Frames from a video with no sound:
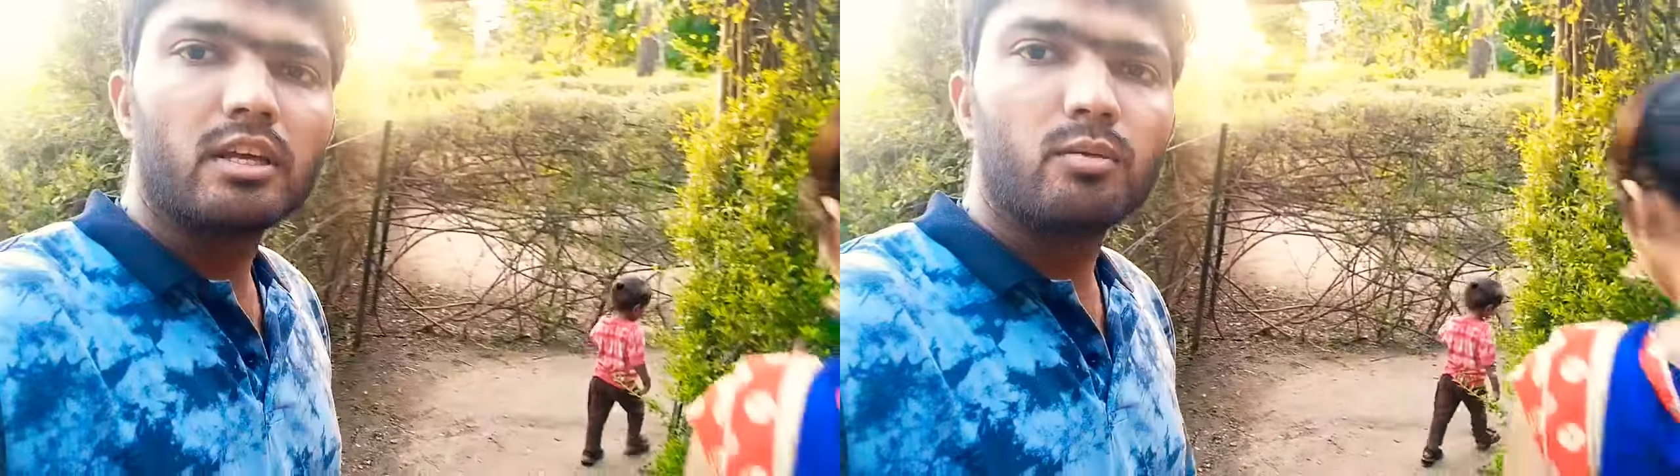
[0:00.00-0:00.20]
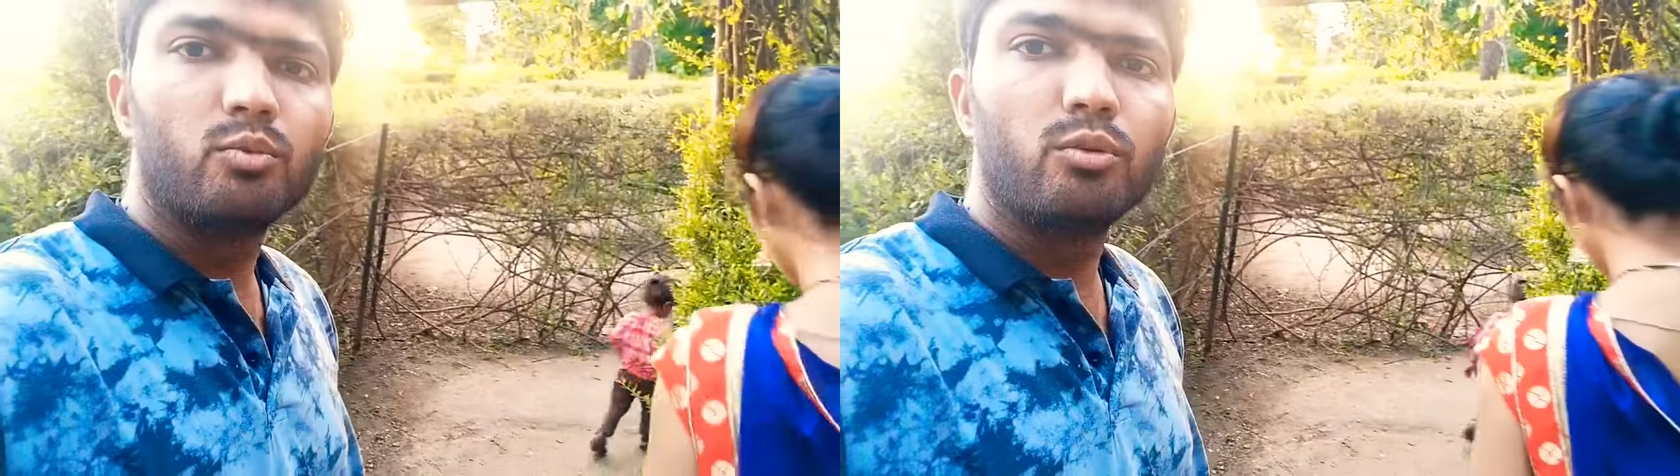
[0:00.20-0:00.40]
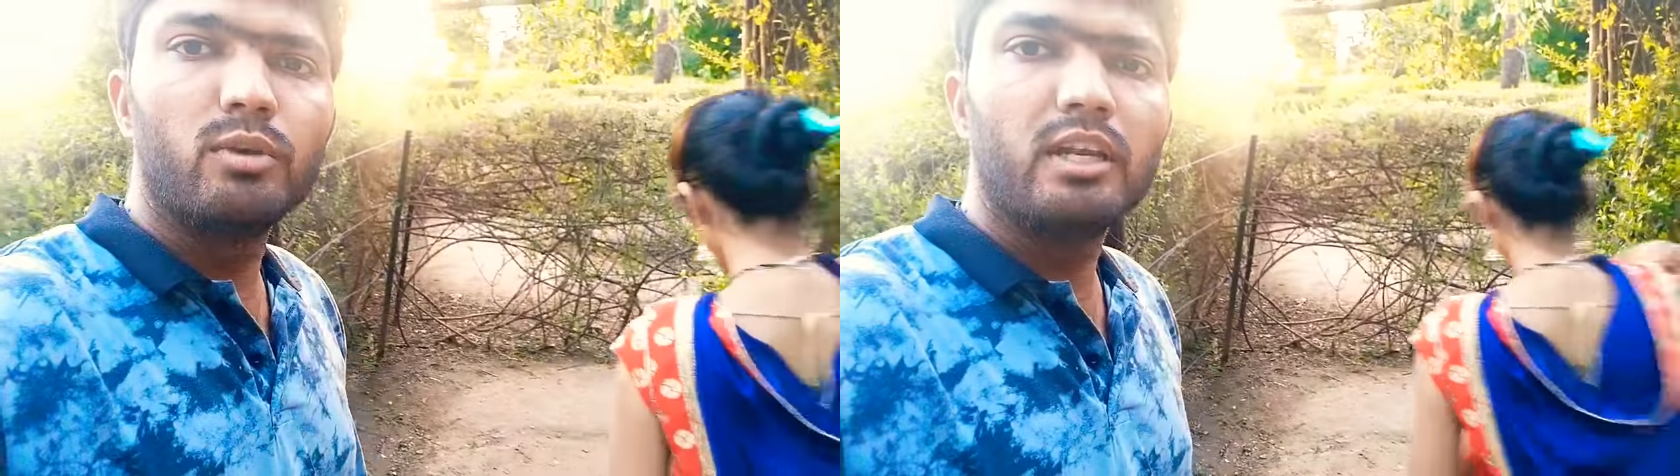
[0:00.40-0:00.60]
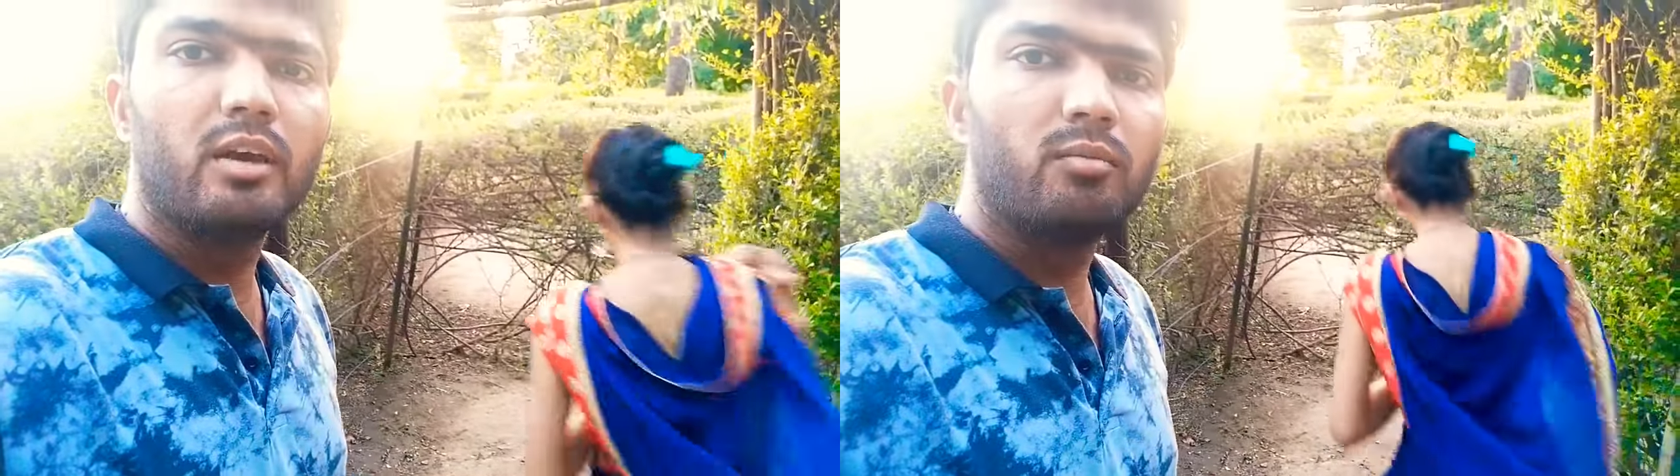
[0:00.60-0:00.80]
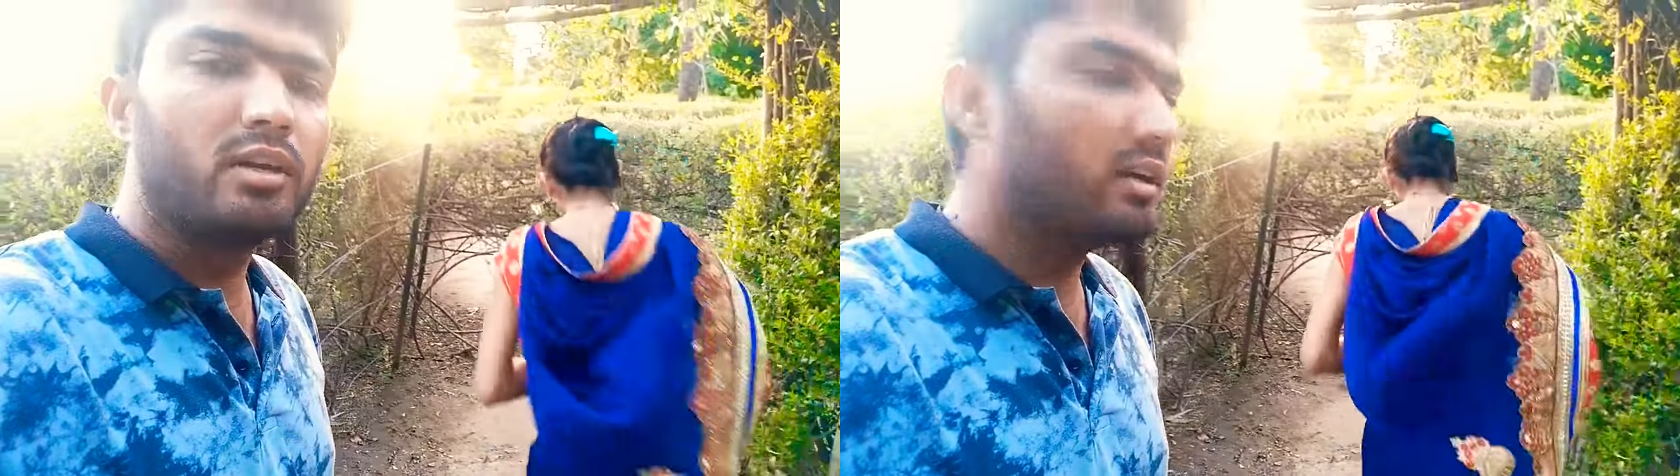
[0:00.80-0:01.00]
देखिए भूल
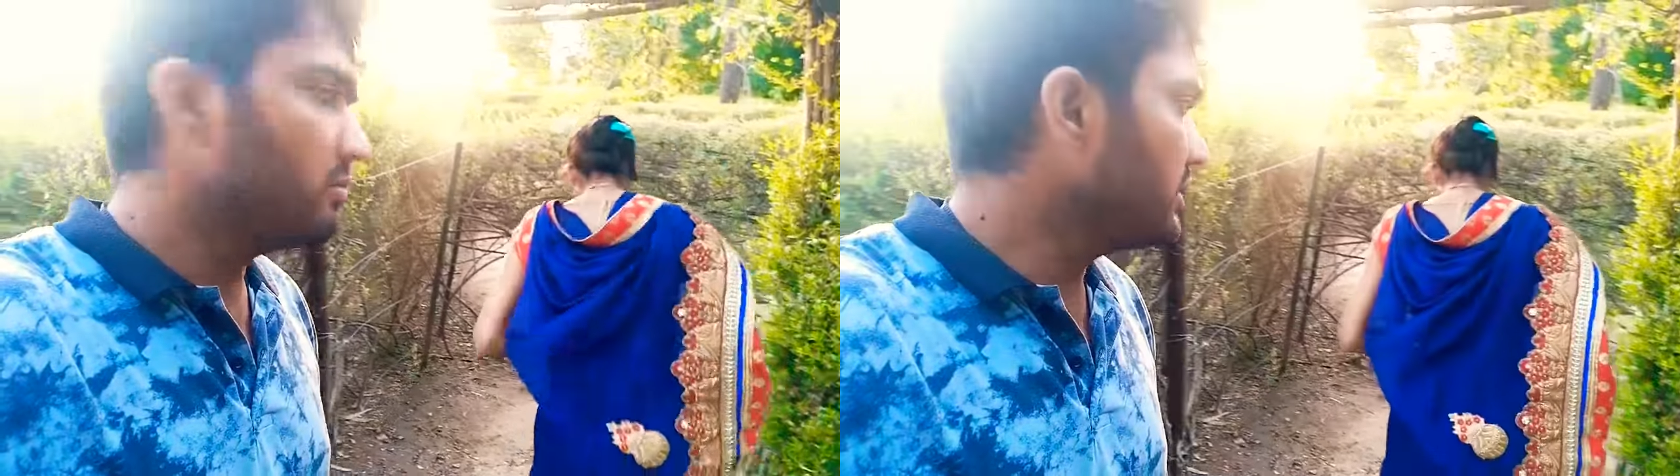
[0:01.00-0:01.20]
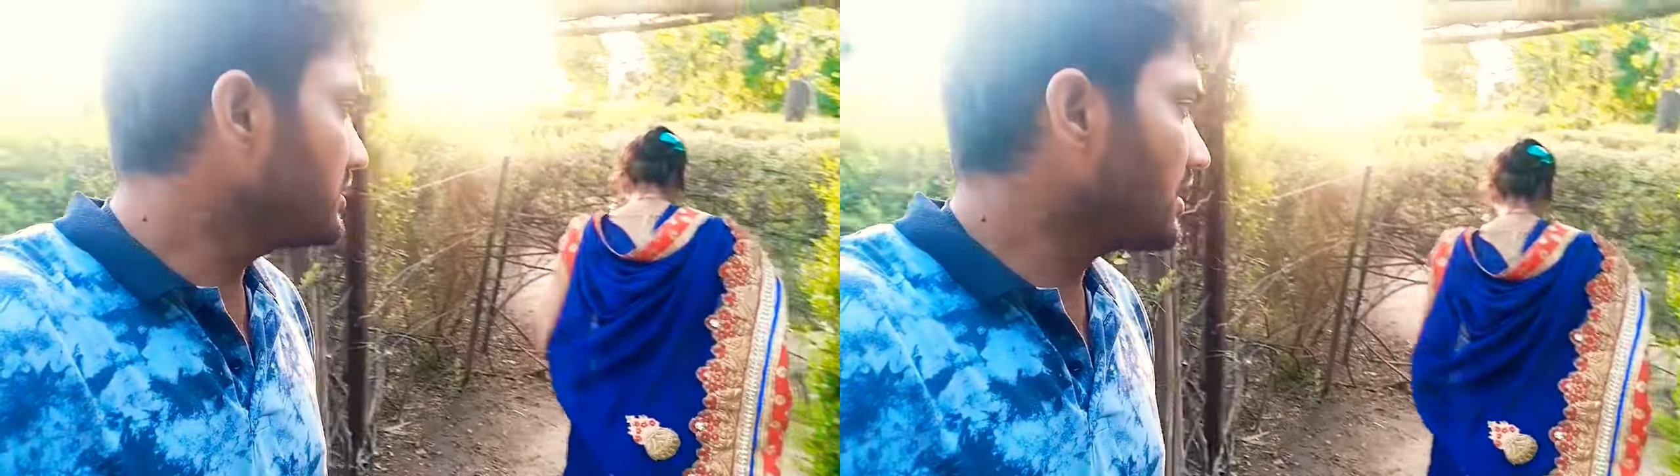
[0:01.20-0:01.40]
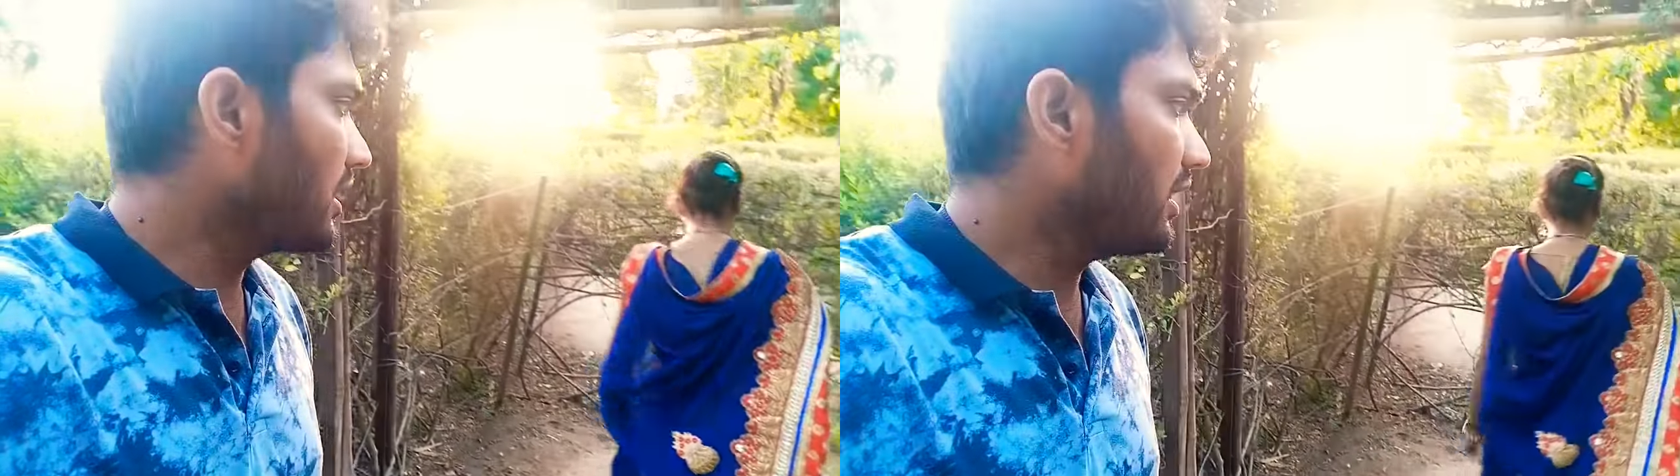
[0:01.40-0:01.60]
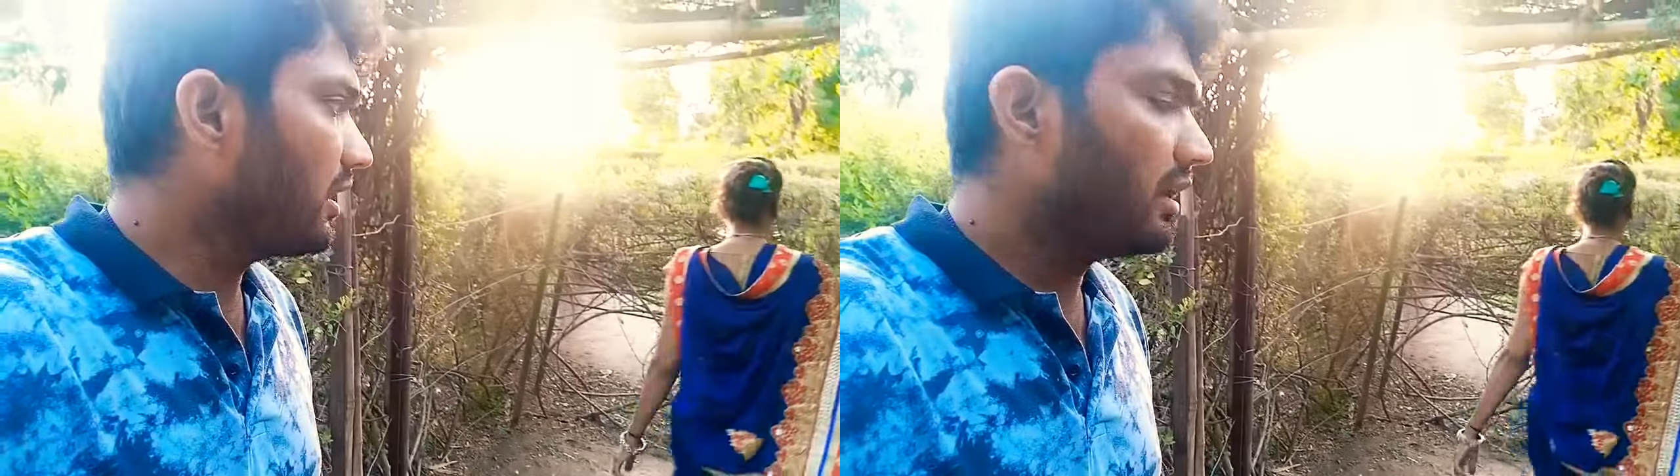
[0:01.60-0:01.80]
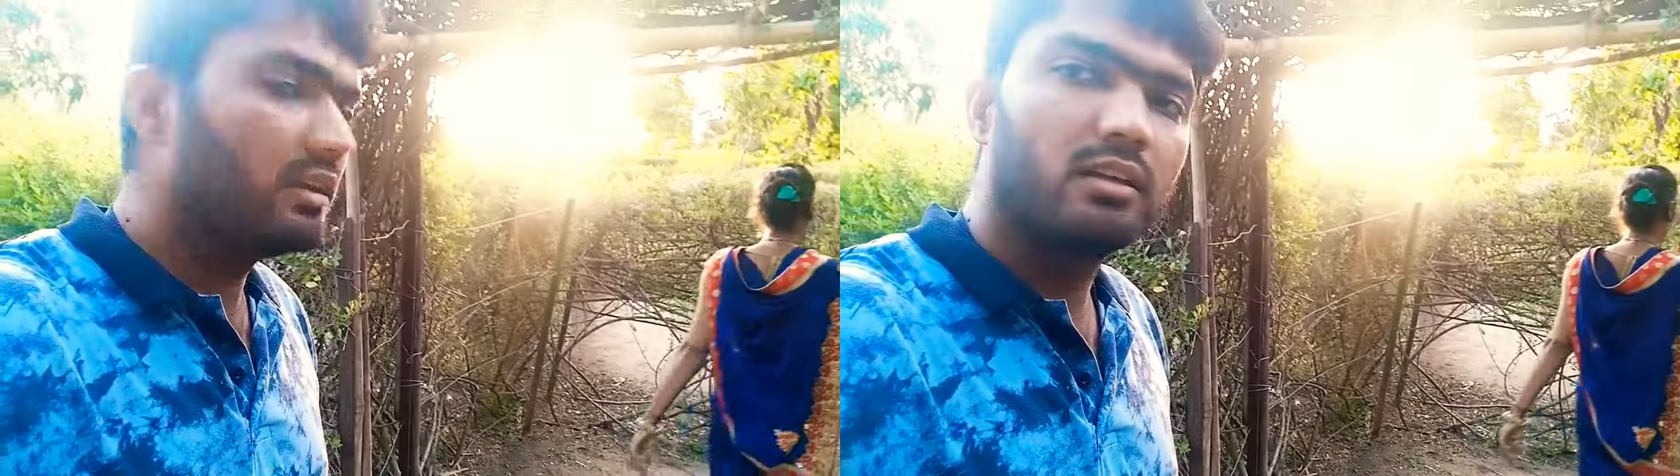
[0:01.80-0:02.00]
भुलैया में अभी ये जा रहे
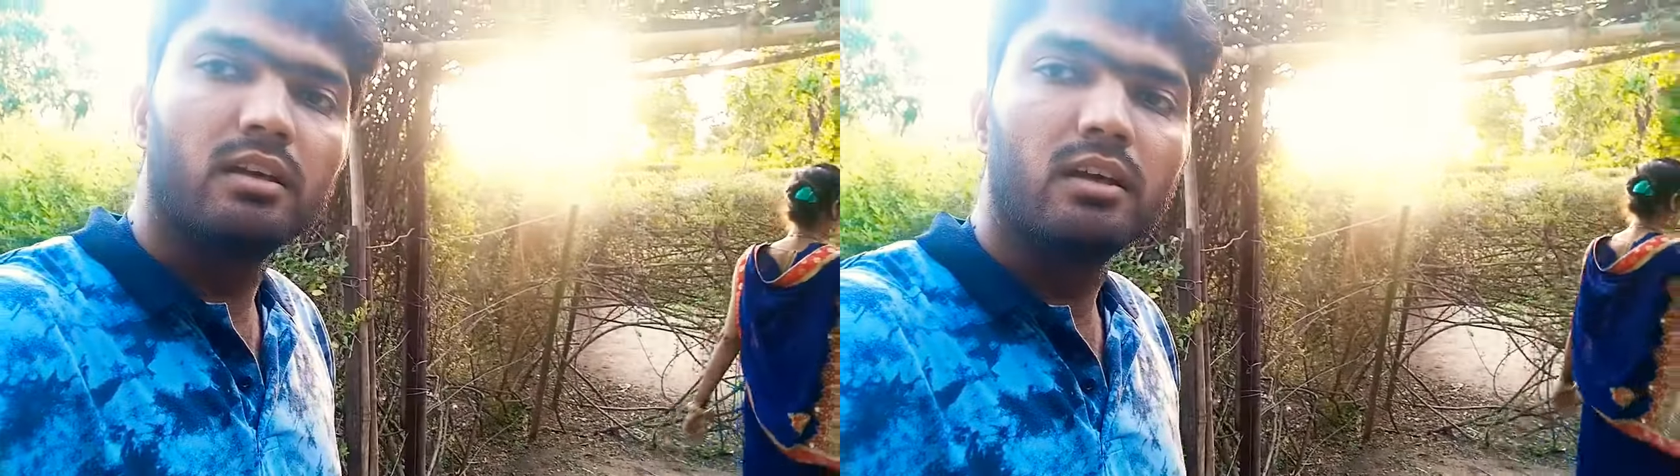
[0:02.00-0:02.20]
हैं